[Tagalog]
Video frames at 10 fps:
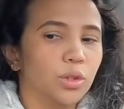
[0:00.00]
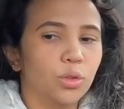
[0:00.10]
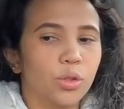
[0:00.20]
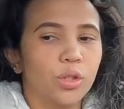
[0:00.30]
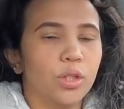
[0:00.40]

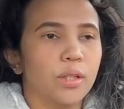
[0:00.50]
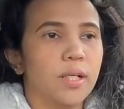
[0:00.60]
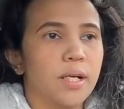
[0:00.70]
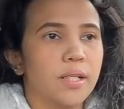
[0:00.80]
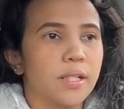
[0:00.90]
so, yun na
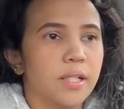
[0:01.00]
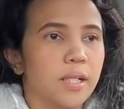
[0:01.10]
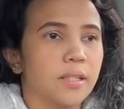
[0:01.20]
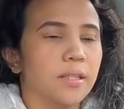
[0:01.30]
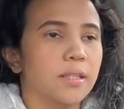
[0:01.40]
nga
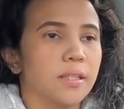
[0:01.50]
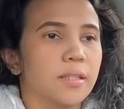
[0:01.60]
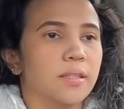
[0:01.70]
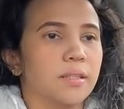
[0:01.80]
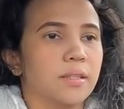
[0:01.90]
natin.
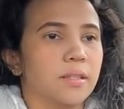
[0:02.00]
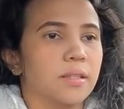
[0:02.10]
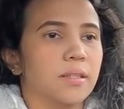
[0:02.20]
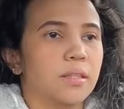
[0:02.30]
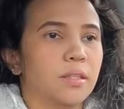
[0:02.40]

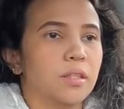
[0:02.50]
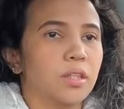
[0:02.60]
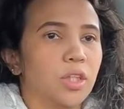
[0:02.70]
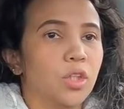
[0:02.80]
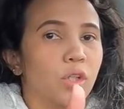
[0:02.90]

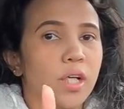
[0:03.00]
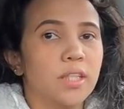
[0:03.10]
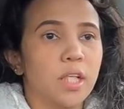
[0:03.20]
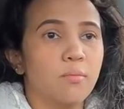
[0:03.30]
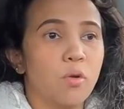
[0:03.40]
So,
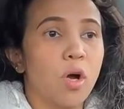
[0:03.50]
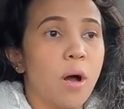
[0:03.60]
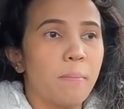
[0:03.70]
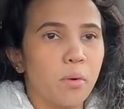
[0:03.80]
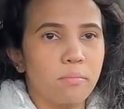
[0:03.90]
guys, alam mo ang
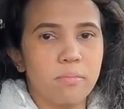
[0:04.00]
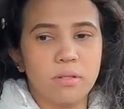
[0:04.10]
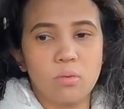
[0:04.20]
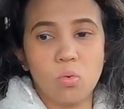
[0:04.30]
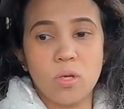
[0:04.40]

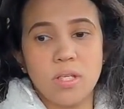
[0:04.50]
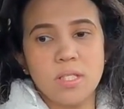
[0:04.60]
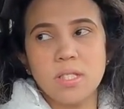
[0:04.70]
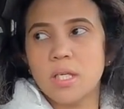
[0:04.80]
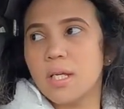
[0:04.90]
appointment
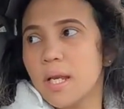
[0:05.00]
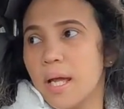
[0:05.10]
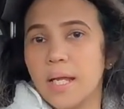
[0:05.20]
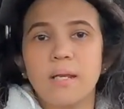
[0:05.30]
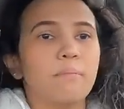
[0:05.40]
is
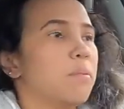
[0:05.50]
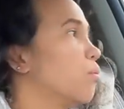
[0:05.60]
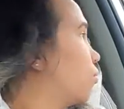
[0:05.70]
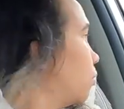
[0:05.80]
9.15